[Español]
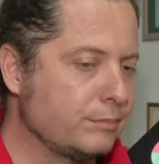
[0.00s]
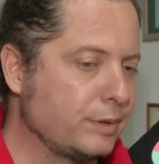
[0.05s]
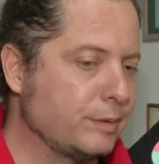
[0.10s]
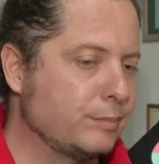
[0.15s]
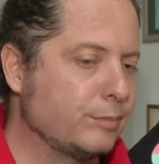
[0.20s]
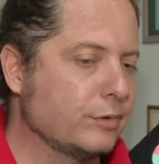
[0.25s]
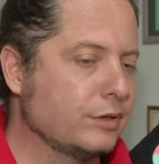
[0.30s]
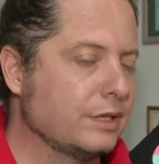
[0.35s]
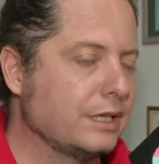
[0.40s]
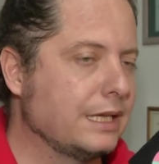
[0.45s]

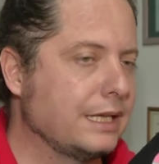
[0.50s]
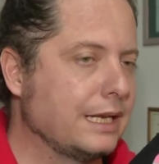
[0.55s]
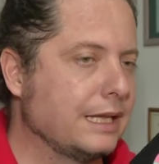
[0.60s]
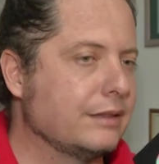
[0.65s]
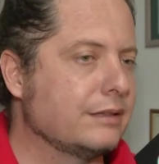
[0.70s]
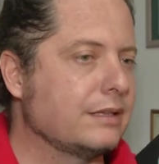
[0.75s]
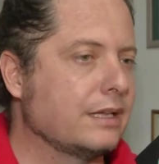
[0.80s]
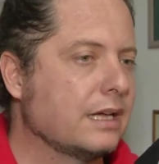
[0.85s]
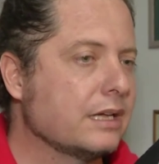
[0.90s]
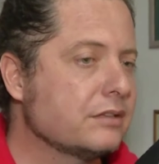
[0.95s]

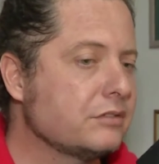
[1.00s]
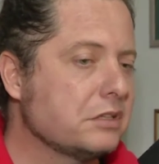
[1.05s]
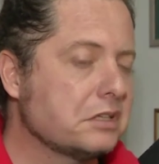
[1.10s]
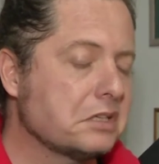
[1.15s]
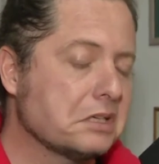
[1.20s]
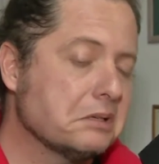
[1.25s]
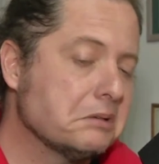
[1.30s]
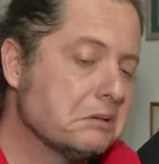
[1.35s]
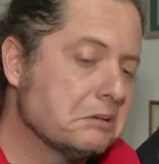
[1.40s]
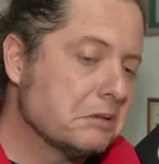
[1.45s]
preponderante. Así
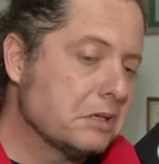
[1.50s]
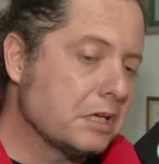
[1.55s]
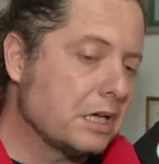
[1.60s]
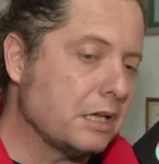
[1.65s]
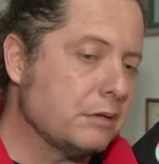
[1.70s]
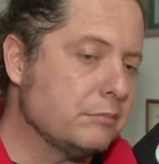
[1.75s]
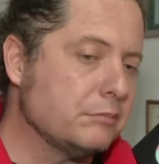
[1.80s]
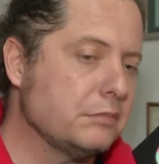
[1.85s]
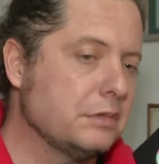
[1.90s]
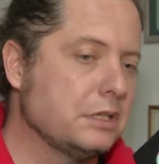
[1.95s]
que,
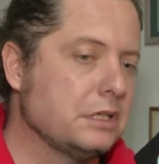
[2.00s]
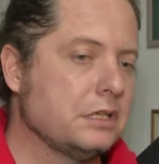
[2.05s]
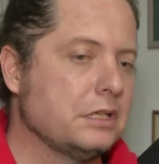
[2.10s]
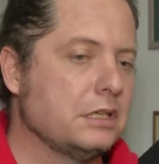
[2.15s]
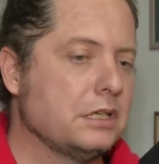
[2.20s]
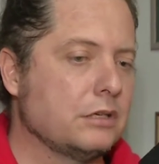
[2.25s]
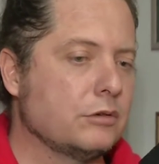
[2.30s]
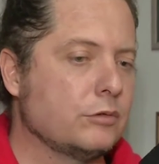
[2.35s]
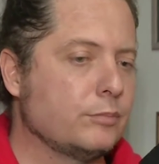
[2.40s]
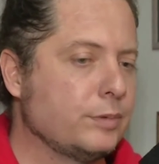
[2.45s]
en
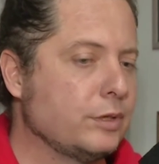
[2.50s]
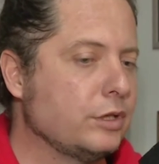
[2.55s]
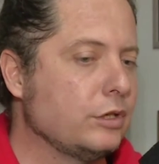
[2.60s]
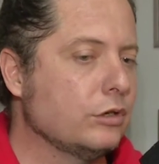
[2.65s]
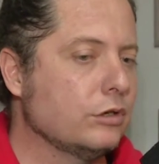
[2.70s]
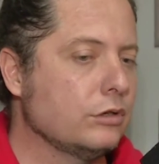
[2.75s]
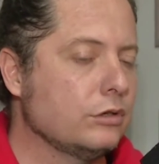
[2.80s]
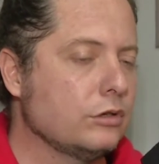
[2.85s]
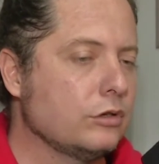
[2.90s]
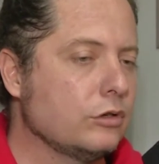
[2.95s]
mi
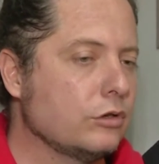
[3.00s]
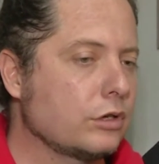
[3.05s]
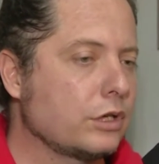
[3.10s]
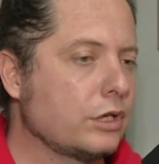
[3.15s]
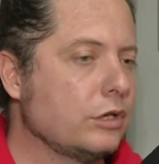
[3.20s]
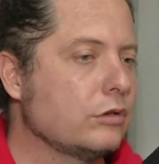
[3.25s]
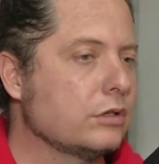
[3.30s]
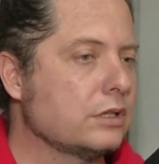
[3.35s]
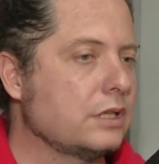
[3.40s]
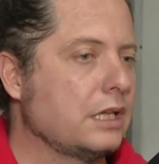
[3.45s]
opinión, no
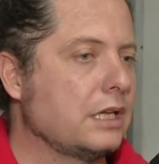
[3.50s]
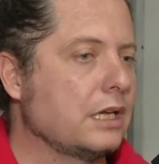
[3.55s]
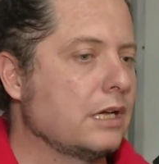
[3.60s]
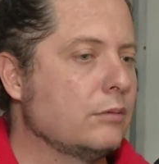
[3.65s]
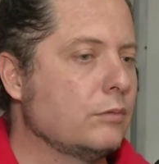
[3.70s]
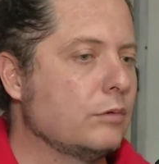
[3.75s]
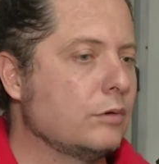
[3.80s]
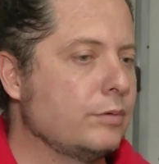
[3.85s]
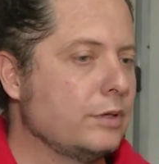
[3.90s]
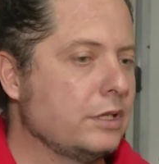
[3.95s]
creo que
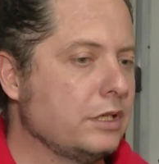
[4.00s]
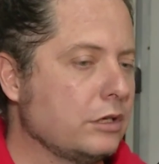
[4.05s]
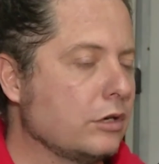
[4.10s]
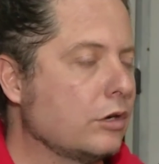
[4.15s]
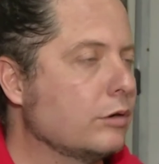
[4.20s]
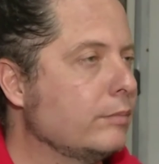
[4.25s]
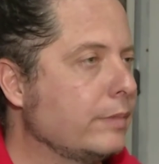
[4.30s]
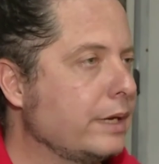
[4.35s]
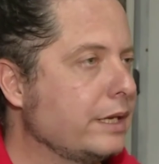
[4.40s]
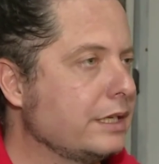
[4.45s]
tengamos
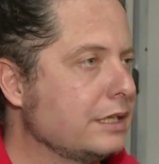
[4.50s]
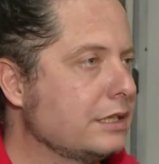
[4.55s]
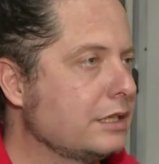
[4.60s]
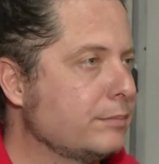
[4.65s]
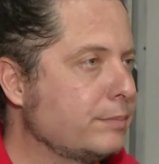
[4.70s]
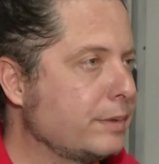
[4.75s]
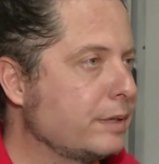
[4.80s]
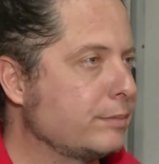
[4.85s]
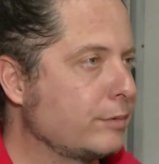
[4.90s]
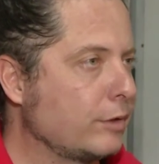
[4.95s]

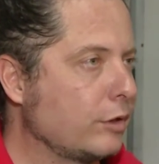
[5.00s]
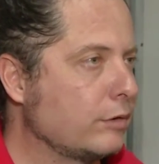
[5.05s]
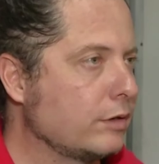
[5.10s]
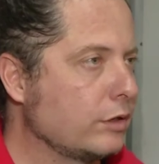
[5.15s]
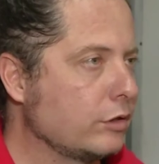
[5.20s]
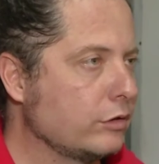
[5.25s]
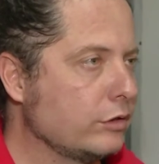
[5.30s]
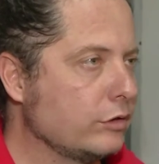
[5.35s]
inconveniente para probar lo